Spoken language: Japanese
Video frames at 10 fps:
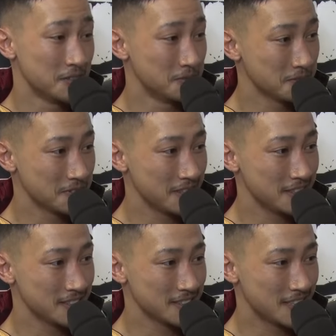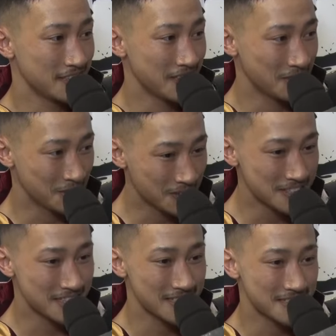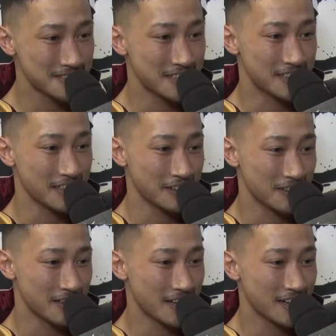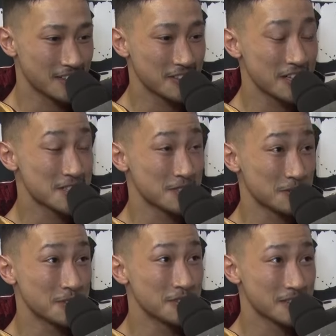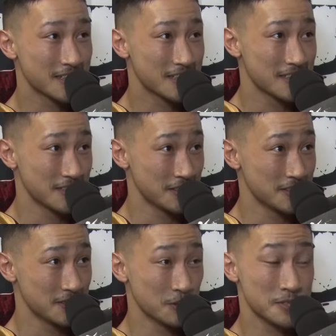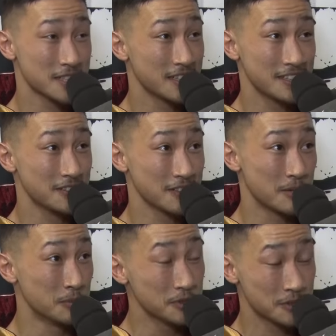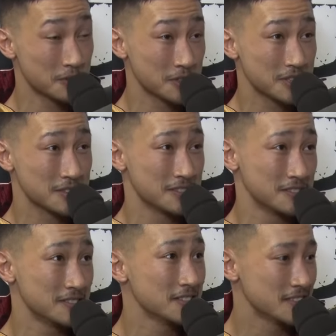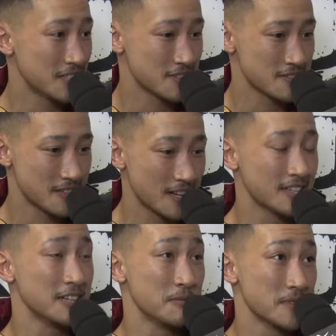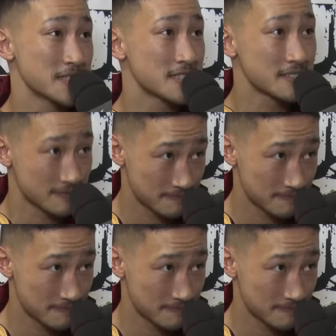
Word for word: 本当に先代の人たちが作ってきてくれたクラッシュを汚さないというかもっと大きくする選手になっていきます